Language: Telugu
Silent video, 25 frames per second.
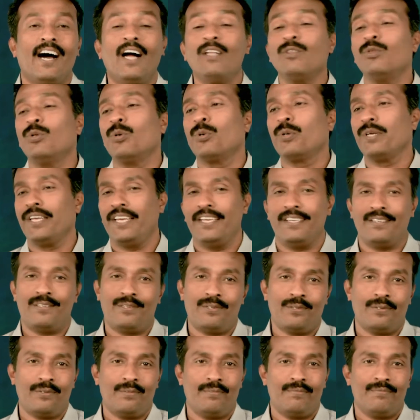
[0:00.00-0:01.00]
అందుకు
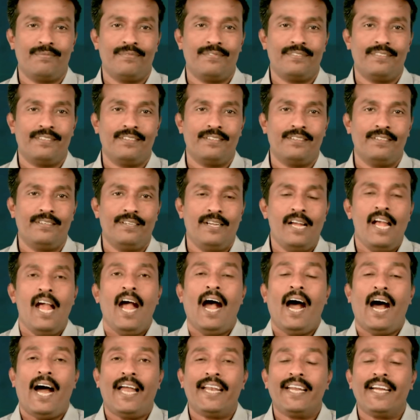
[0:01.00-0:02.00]
యేసు
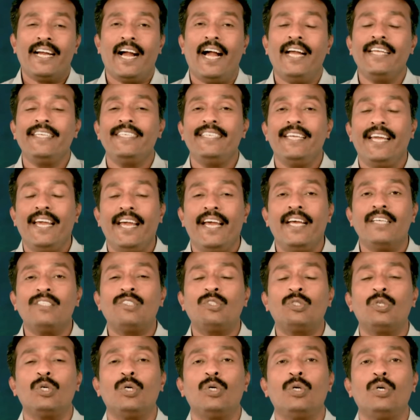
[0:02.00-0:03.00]
అనగా
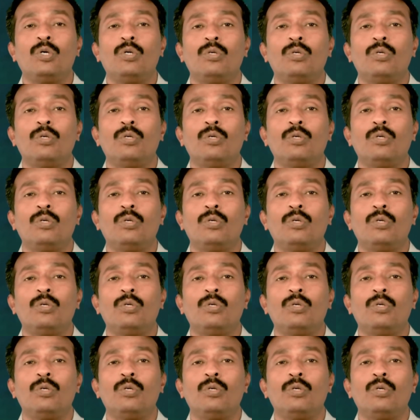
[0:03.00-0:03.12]
యేసు